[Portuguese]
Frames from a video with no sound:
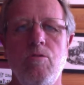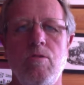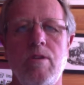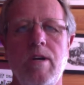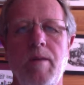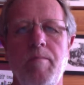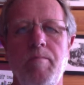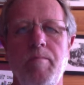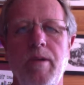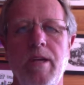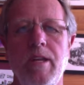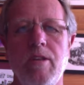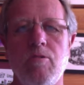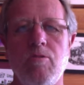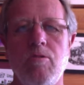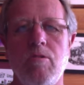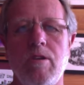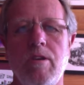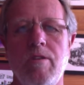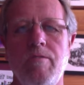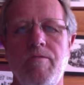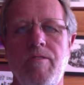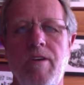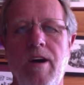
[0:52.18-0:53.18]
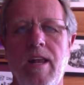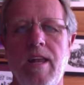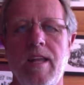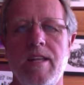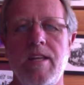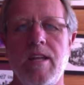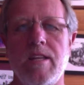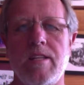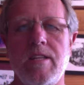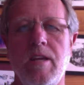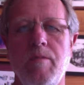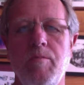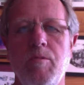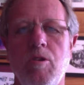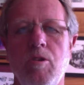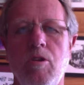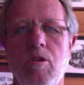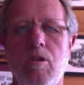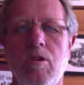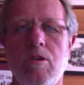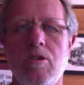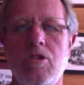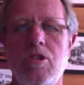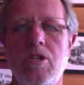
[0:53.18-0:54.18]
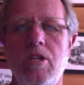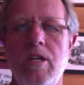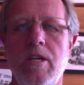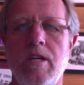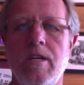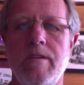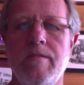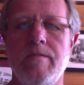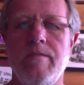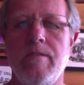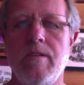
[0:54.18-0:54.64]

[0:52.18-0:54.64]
No capítulo que fala da terminologia,